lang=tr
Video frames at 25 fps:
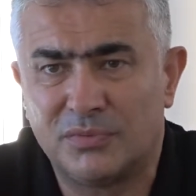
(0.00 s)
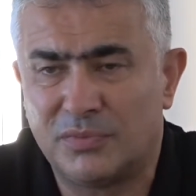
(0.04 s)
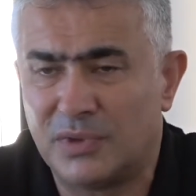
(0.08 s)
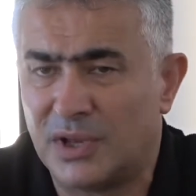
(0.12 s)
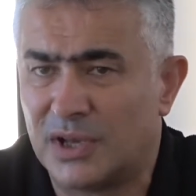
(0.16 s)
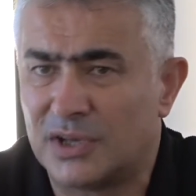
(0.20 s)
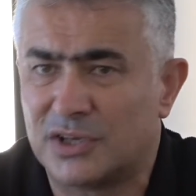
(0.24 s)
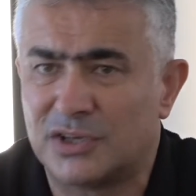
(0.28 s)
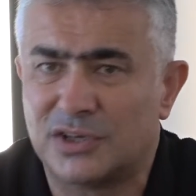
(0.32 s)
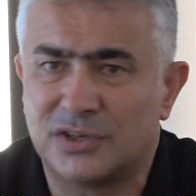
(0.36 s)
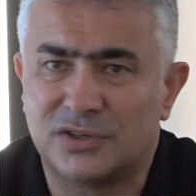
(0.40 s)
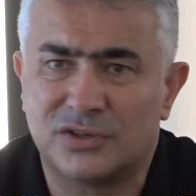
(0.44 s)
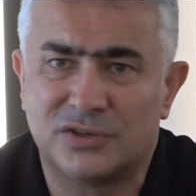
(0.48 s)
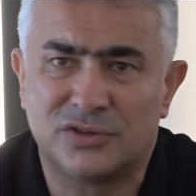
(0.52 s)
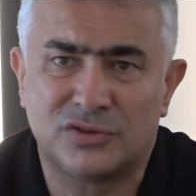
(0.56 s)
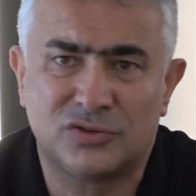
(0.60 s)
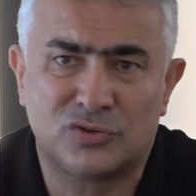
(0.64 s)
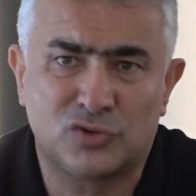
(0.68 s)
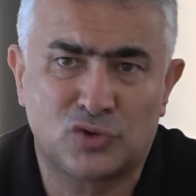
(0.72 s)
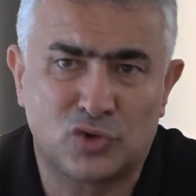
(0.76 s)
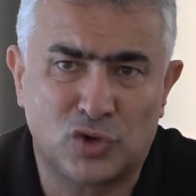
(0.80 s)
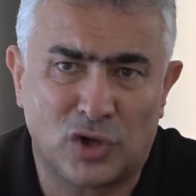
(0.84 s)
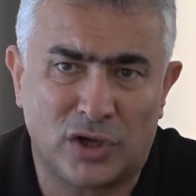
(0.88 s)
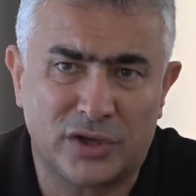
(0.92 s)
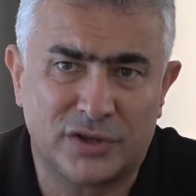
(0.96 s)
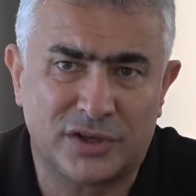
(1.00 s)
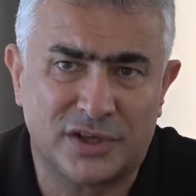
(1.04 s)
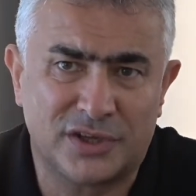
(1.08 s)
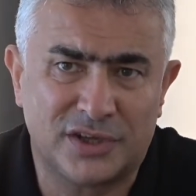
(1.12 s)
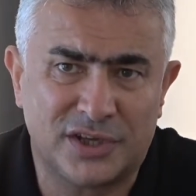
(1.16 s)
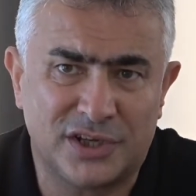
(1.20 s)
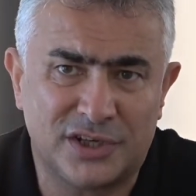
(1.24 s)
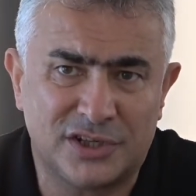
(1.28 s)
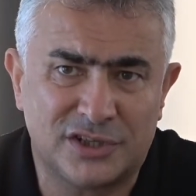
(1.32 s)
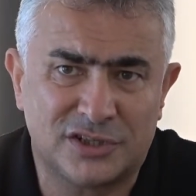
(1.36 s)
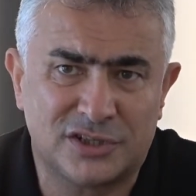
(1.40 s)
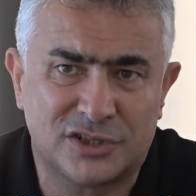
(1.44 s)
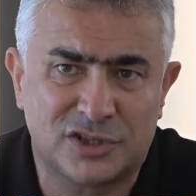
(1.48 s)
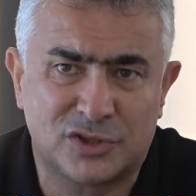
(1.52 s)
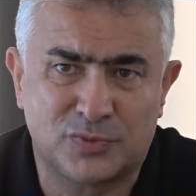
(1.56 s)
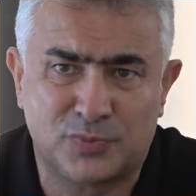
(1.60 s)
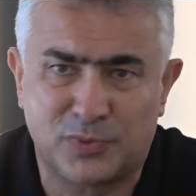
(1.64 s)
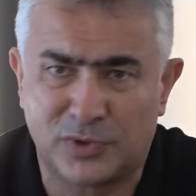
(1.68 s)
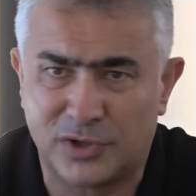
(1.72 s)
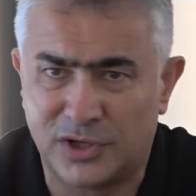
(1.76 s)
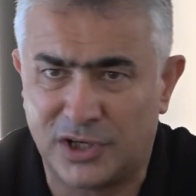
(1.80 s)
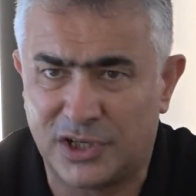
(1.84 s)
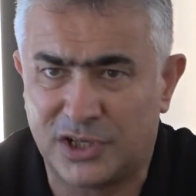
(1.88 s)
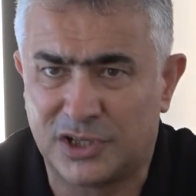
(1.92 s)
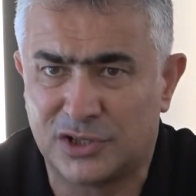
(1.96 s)
belki şu anda Denizli
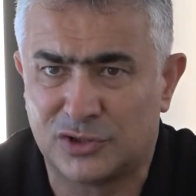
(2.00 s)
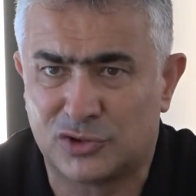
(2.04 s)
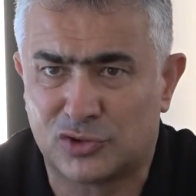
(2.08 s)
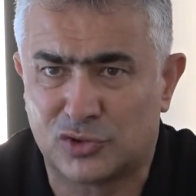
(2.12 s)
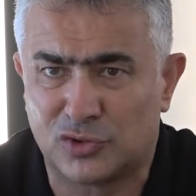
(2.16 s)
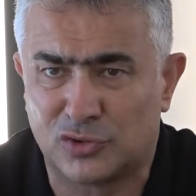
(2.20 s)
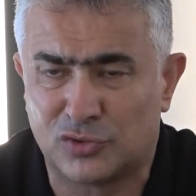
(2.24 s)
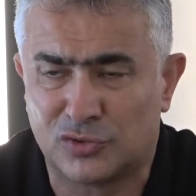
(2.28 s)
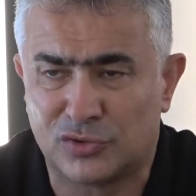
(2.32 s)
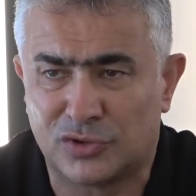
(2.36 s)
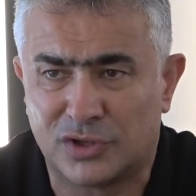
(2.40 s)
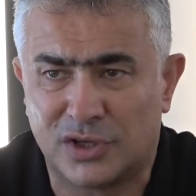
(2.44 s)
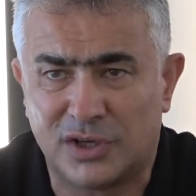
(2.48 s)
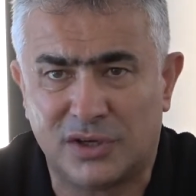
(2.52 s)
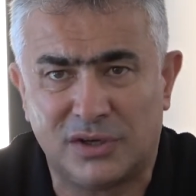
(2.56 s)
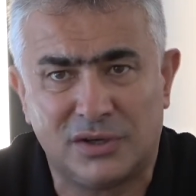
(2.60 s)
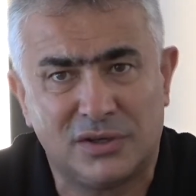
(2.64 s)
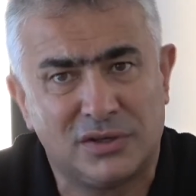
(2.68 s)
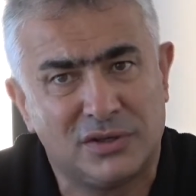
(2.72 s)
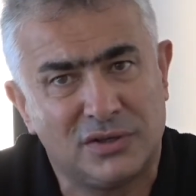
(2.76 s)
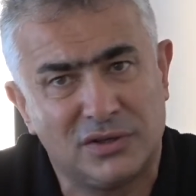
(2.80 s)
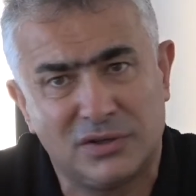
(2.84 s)
Spor Lig'in sonunda